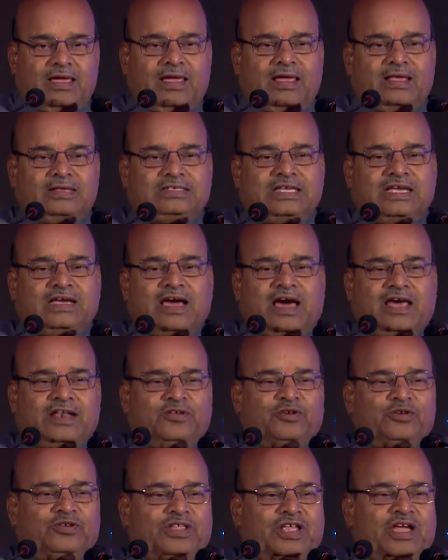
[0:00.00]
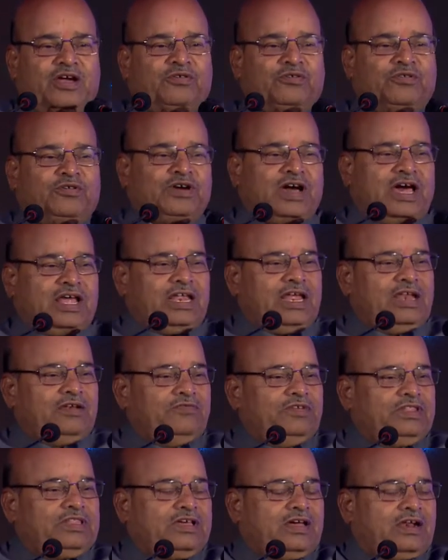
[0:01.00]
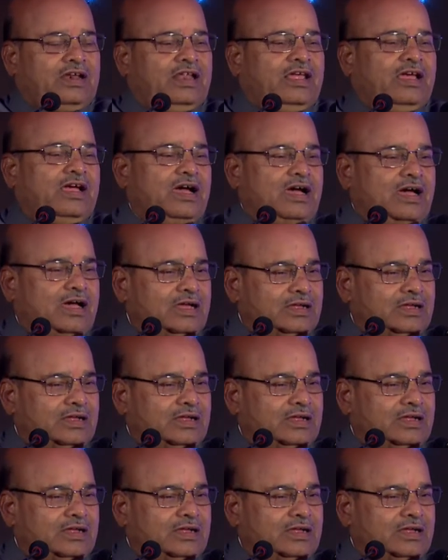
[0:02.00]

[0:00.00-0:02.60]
ऐसी कार्य योजनाओं को कार्यान्वित करने का